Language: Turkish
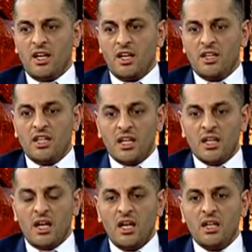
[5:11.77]
yer
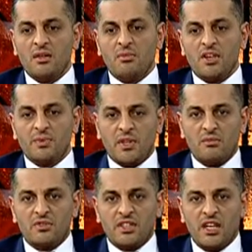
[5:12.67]
al,
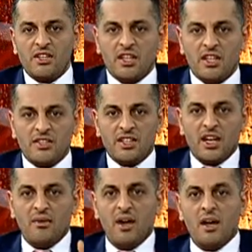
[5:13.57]
başbakanımız gelecek gezecek
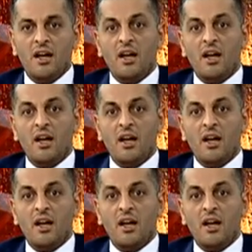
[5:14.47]
ama